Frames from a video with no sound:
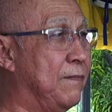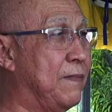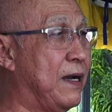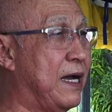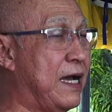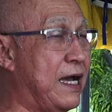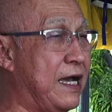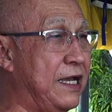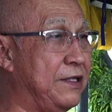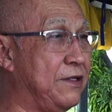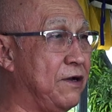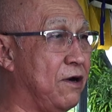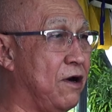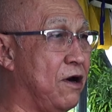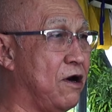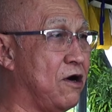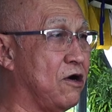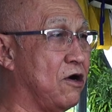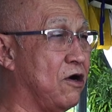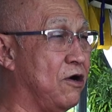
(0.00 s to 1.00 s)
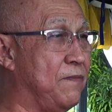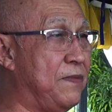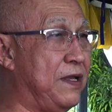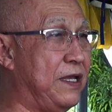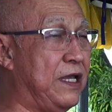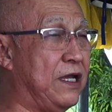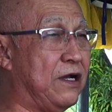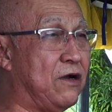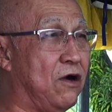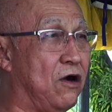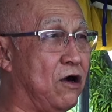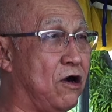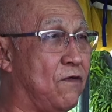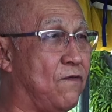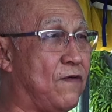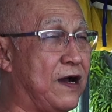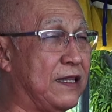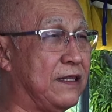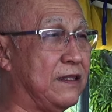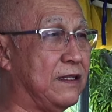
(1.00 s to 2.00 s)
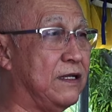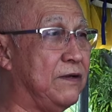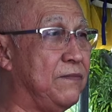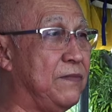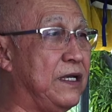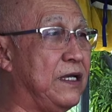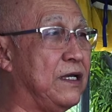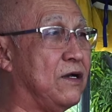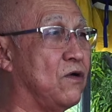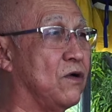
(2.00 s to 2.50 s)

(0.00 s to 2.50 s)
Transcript: ภายนอกก็มีข้อวัดหรือมี